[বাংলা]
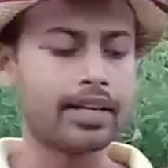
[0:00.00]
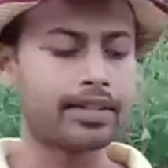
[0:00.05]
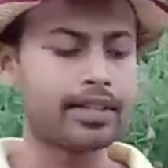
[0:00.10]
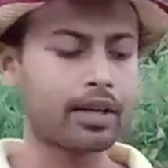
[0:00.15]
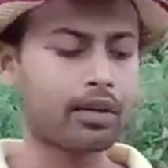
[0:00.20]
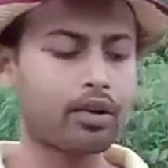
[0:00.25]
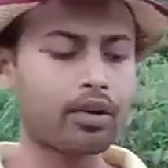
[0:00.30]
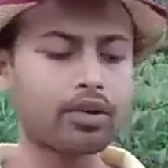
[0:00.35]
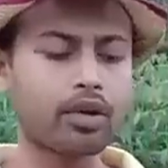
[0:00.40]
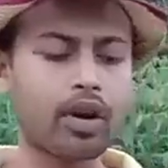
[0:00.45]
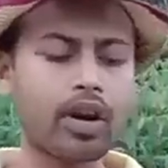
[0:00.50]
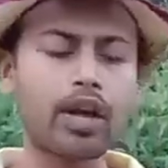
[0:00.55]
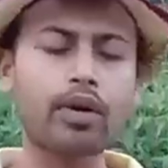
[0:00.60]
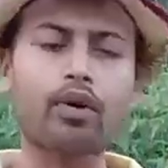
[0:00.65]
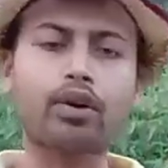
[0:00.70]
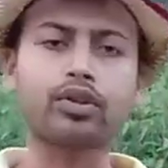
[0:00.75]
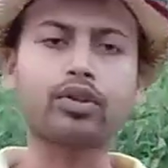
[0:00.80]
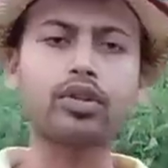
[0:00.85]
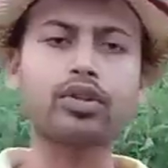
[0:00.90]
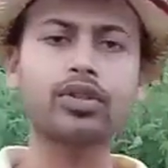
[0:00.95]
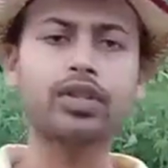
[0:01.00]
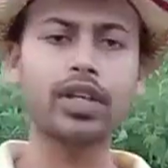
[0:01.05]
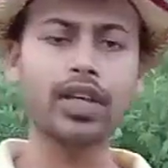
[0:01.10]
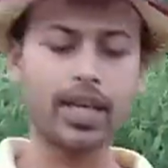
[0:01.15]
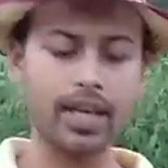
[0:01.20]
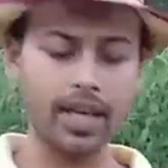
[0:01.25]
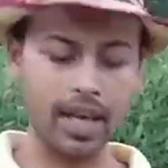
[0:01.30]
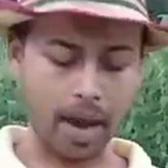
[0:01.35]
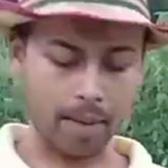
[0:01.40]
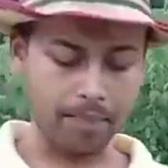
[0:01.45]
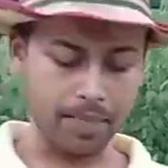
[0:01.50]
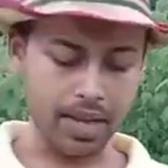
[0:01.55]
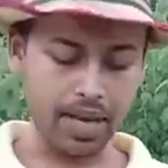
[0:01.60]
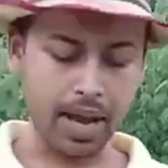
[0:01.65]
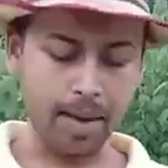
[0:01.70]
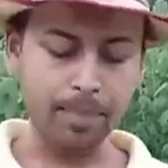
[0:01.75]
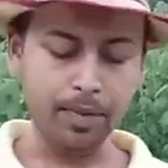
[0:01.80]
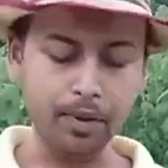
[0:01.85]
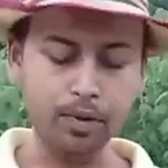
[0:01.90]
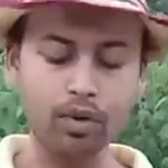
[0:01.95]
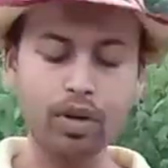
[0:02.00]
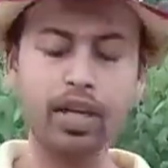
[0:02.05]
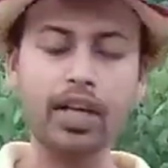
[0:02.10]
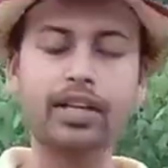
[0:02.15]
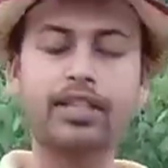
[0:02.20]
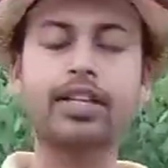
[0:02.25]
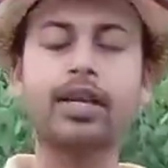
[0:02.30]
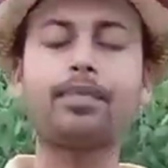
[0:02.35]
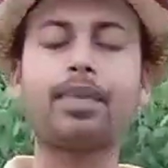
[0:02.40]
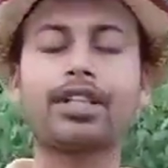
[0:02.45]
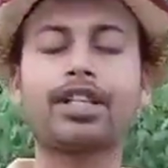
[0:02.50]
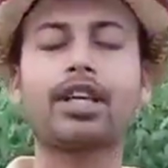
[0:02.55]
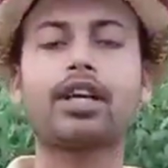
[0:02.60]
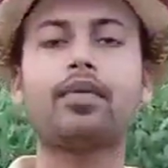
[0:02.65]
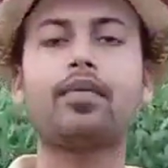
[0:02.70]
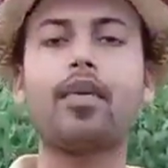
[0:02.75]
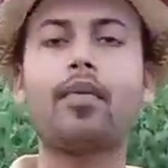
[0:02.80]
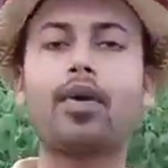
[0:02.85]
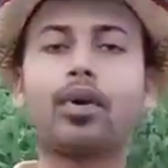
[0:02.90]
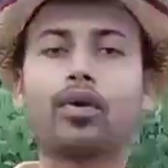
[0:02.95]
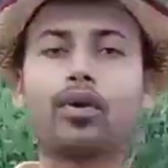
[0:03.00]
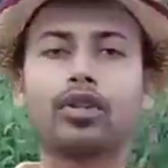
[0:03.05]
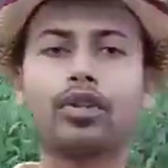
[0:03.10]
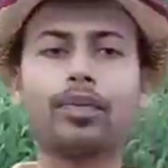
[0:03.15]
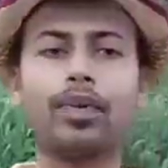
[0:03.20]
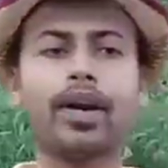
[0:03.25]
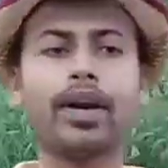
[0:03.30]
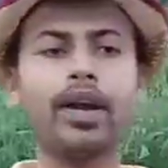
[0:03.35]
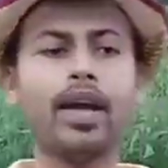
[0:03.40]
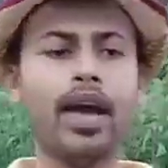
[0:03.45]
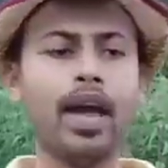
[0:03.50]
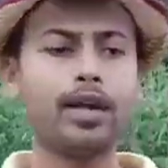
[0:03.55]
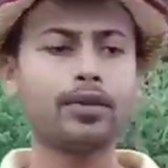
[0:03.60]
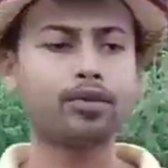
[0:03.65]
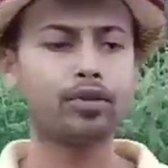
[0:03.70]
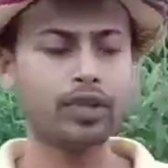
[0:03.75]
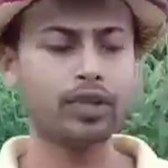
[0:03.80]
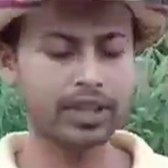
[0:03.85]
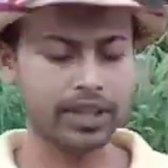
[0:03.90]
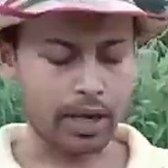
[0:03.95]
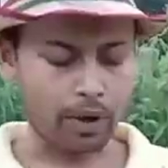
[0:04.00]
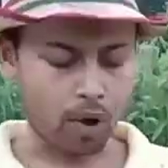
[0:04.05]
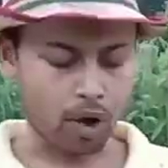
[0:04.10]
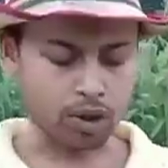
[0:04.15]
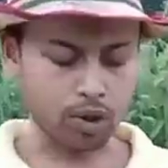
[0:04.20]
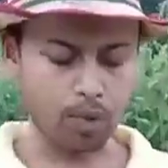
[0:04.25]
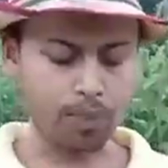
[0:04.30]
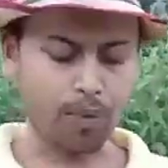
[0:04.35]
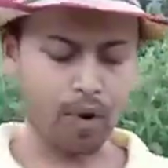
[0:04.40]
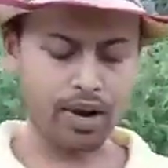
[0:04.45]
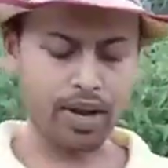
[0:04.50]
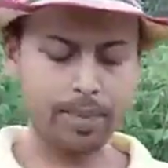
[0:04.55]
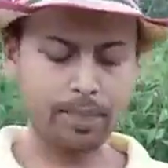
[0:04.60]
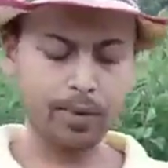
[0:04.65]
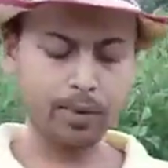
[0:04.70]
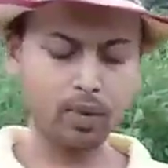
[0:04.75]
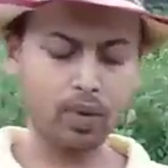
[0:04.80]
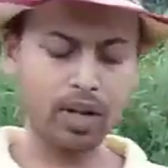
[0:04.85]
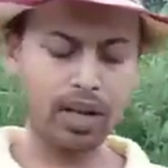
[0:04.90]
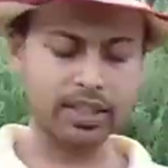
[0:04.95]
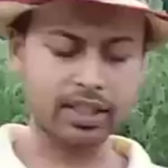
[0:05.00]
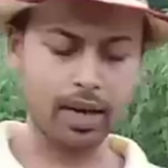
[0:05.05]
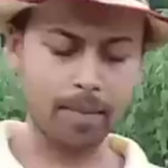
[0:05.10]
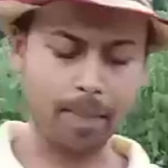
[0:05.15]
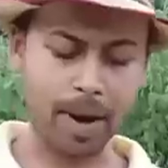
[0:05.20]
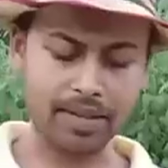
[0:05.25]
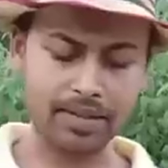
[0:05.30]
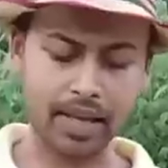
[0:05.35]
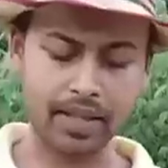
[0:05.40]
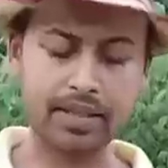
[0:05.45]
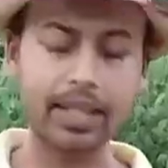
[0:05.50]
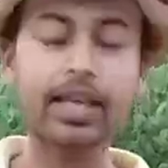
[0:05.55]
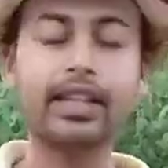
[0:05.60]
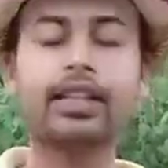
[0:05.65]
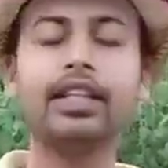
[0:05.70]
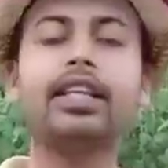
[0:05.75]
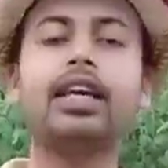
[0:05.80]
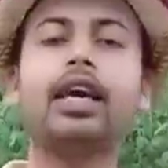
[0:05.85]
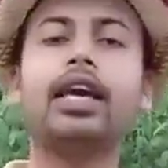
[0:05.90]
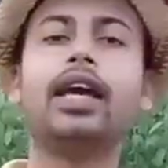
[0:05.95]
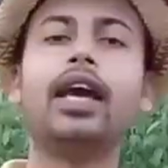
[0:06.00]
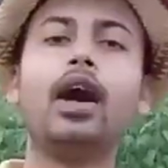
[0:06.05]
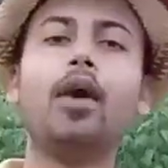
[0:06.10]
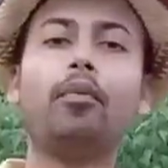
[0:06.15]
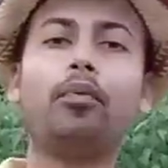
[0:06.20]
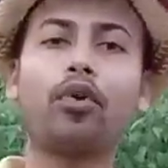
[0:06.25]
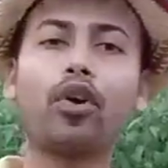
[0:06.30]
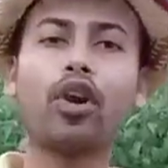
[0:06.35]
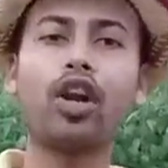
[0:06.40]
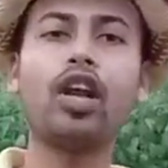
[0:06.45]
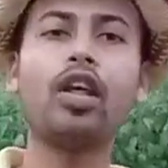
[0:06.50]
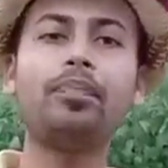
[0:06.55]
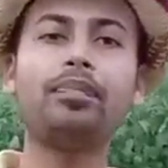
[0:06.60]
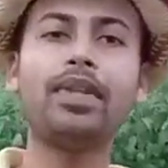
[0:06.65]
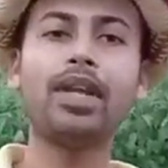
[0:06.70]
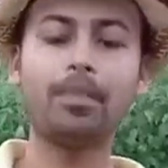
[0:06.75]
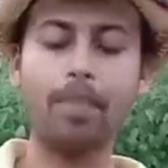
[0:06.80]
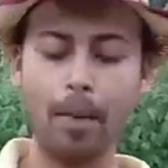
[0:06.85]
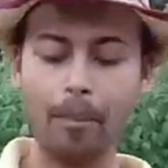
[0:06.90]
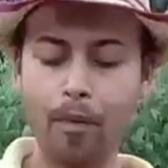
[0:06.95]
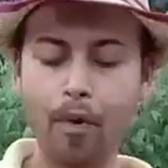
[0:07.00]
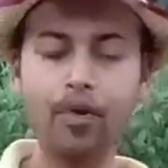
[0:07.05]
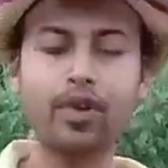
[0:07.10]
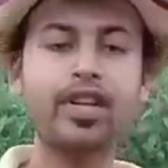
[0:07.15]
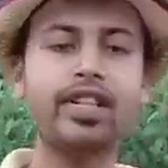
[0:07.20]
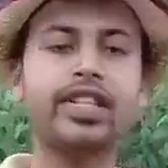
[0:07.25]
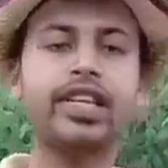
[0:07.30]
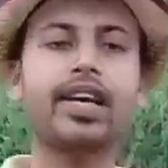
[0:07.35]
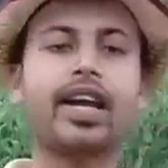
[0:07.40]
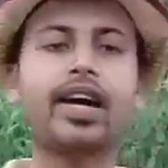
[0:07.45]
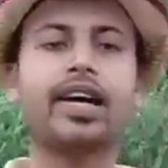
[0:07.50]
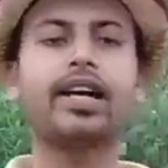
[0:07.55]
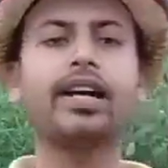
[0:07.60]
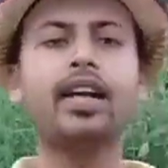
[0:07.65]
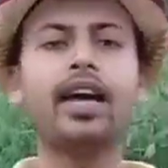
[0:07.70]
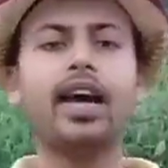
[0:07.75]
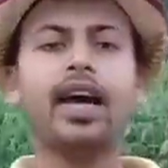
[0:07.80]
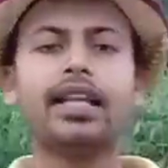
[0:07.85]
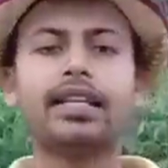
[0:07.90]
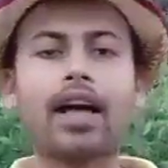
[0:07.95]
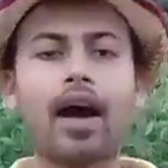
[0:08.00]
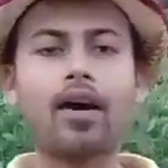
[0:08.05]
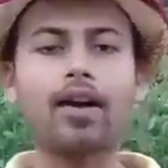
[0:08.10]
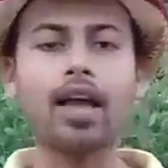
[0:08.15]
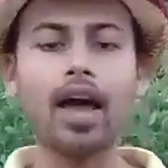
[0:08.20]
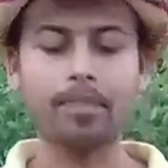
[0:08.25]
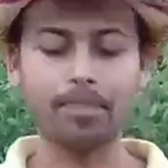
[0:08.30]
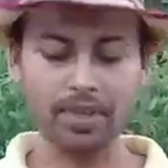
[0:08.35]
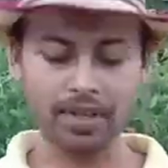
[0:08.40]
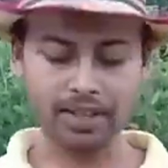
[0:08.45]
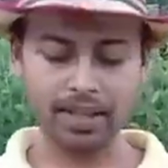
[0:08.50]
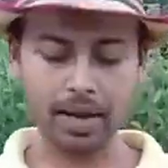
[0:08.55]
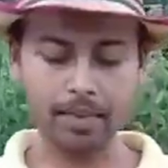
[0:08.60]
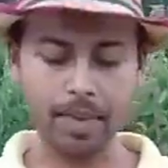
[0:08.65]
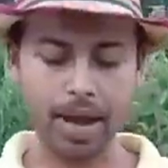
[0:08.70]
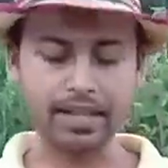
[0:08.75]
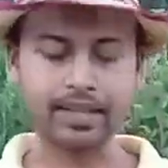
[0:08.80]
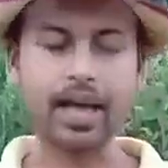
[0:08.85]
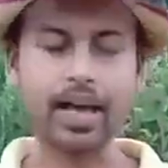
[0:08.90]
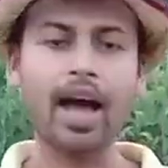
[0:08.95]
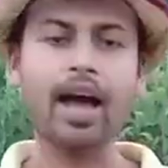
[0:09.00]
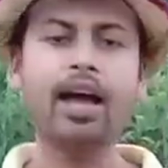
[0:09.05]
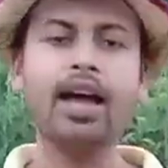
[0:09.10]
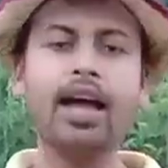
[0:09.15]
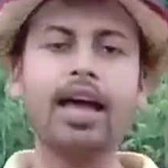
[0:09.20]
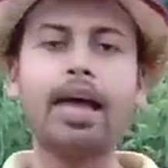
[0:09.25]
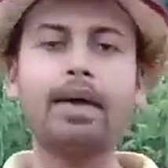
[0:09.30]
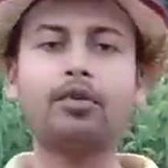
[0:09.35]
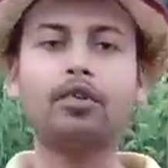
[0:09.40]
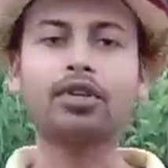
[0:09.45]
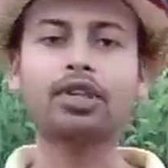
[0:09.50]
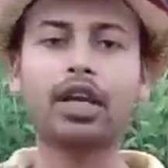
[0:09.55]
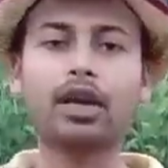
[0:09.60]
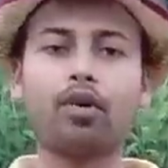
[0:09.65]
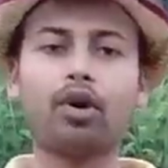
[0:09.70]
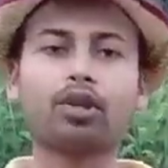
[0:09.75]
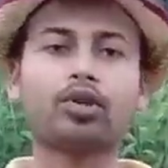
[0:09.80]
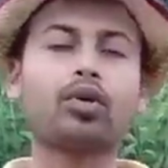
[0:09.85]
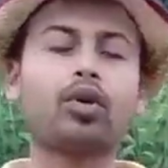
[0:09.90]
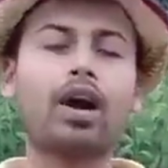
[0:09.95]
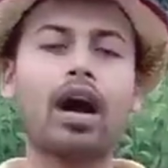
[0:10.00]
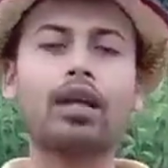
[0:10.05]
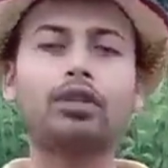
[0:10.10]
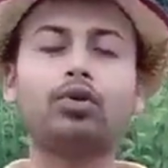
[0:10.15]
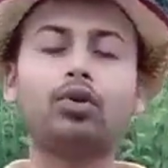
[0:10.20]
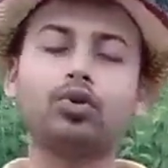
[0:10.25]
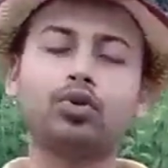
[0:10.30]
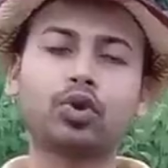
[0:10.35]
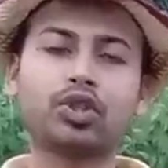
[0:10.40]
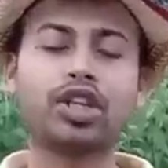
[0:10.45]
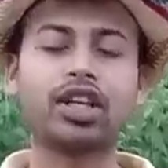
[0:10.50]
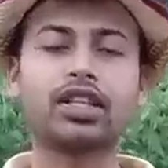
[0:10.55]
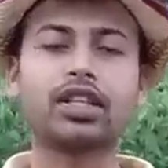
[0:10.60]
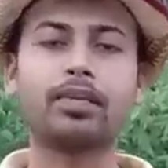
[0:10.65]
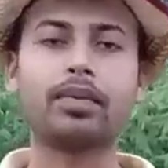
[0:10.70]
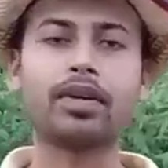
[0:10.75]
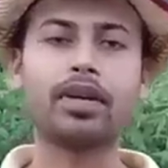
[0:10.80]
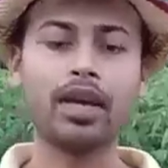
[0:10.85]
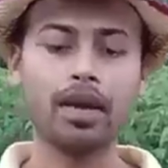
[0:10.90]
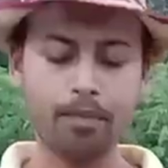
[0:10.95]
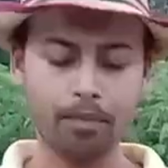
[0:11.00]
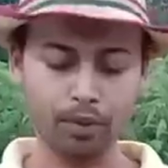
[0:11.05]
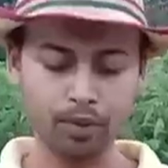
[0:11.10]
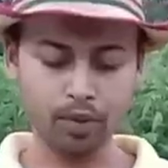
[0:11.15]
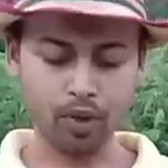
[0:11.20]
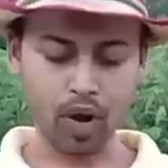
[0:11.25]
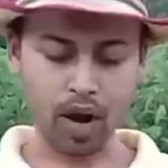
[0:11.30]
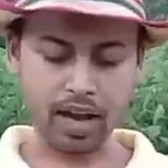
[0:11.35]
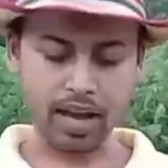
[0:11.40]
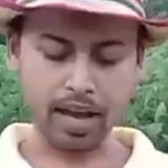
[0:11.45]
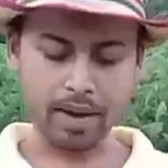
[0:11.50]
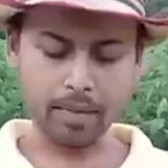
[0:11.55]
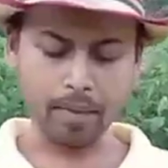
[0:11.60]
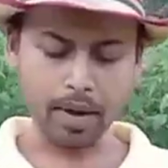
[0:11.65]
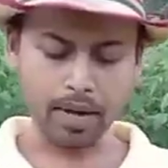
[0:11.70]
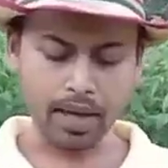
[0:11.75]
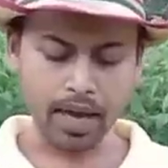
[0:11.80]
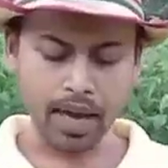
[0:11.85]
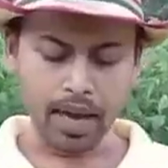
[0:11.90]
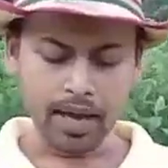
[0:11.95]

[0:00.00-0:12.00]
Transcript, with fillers: যে কোনো ধরনের ক্ষততেই আপনি এই পিটুলি গাছের পাতাকে ব্যবহার করতে পারেন যদি সেই ক্ষতর পর এই পিটুলি গাছের পাতা থেতলিয়ে প্রলেপ দেন বা পট্টি দিয়ে রাখেন তাহলে আপনার সেই ব্যথা এবং সেই ক্ষতর ঘাত দ্রুত সেরে যাবে বন্ধুরা এভাবে